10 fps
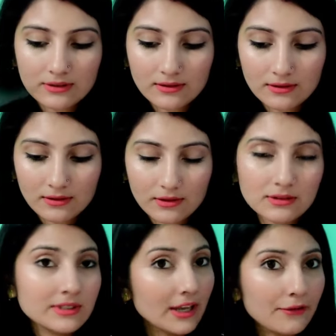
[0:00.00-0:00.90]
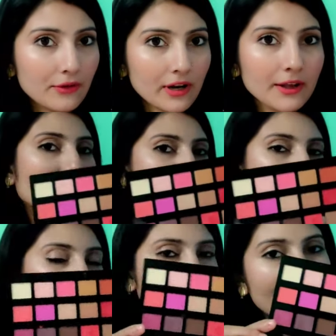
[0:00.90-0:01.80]
सेफ रहें
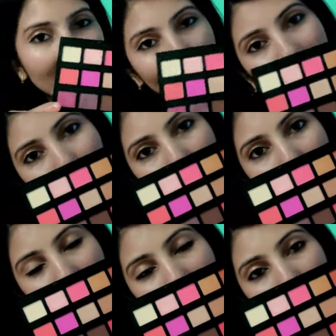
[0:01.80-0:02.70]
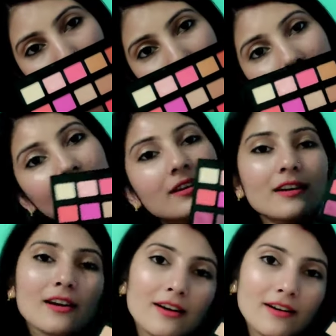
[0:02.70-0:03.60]
इस तरह के हमारे यहाँ पे
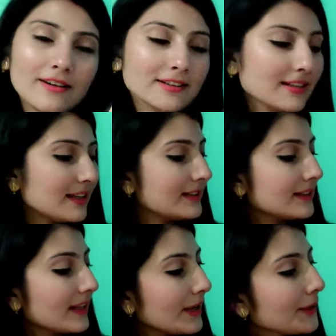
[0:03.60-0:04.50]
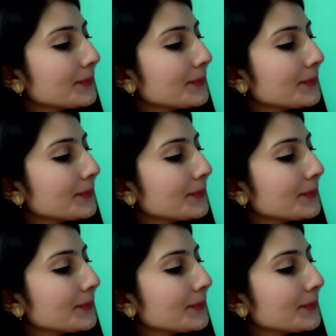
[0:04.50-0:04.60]
कलर्स हैं इसके